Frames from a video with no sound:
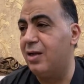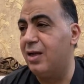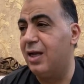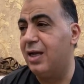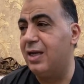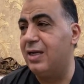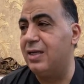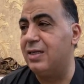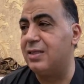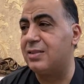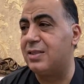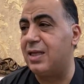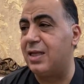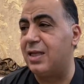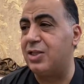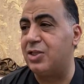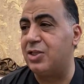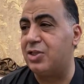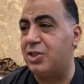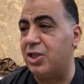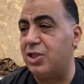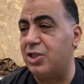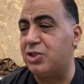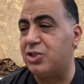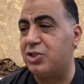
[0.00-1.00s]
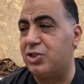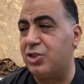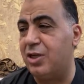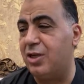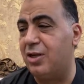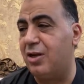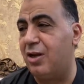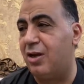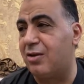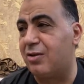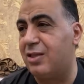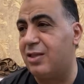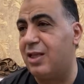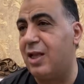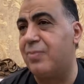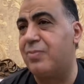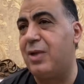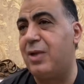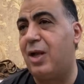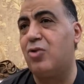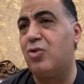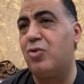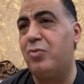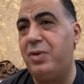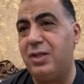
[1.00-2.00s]
ان استاد التتش الارضيه
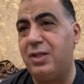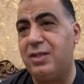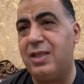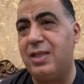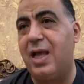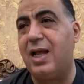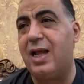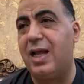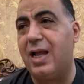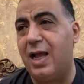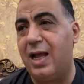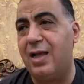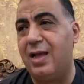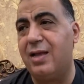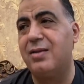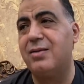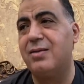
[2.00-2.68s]
بتاعته محتاجه